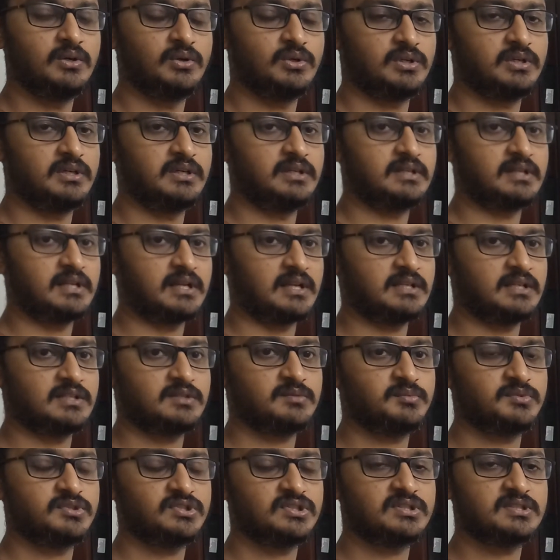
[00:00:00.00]
ஒரு
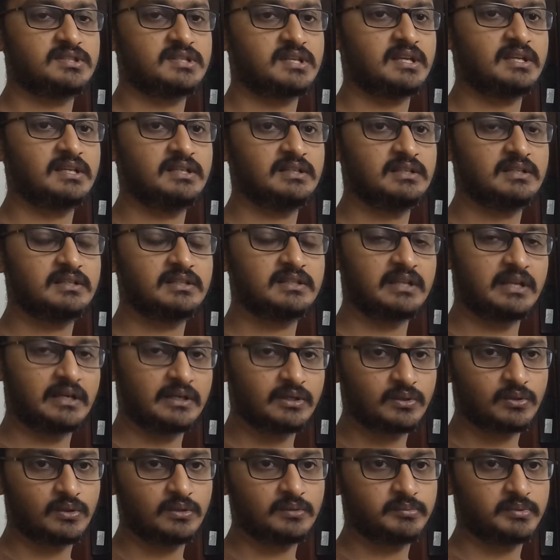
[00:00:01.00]
டிரான்ஸ்மிஷன் சைட்லேருந்து
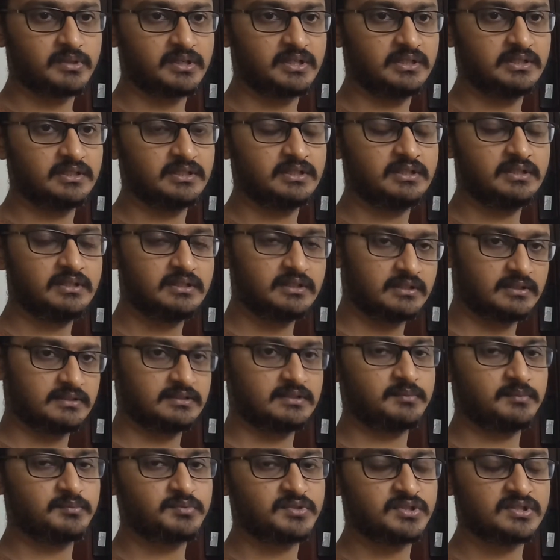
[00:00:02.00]
என்கோட் பண்ணிவிட்டு
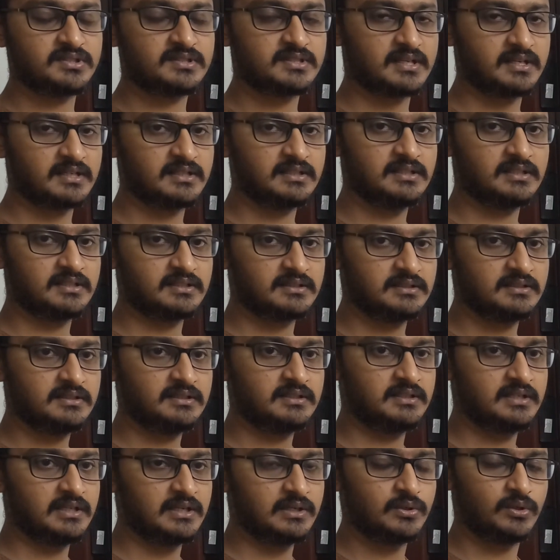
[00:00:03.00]
ரிசப்ஷன் சைட்லேருந்து
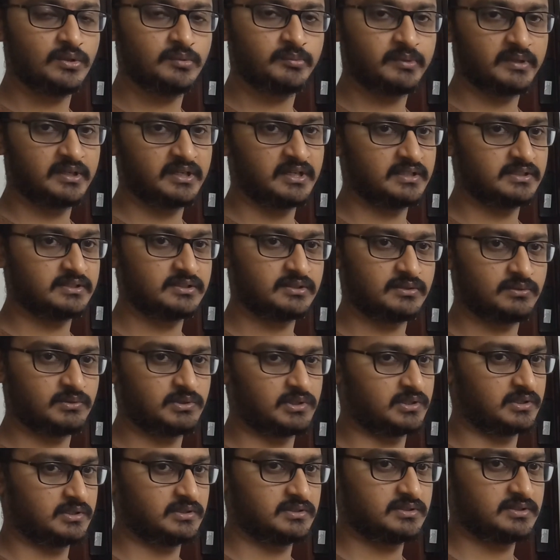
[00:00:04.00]
டிகோட் பண்ணி
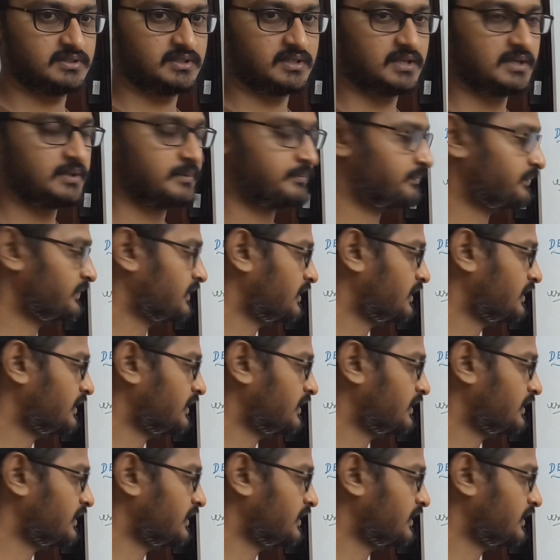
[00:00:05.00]
எடுத்துக்கிடுவாங்க சரியா